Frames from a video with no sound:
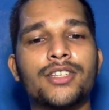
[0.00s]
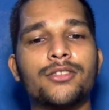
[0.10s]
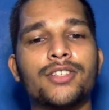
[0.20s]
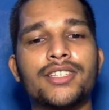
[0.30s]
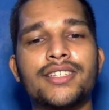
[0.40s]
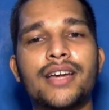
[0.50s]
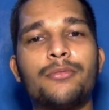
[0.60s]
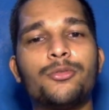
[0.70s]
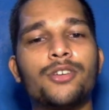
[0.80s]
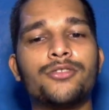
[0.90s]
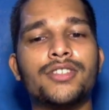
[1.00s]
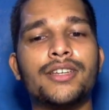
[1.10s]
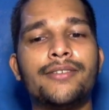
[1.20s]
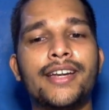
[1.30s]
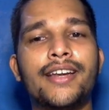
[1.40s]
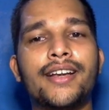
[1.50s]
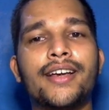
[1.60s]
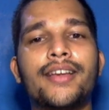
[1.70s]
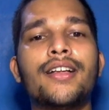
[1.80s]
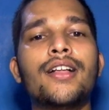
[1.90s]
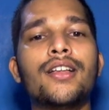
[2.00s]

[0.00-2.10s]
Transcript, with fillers: सकते हो जैसे जैम 2017 का है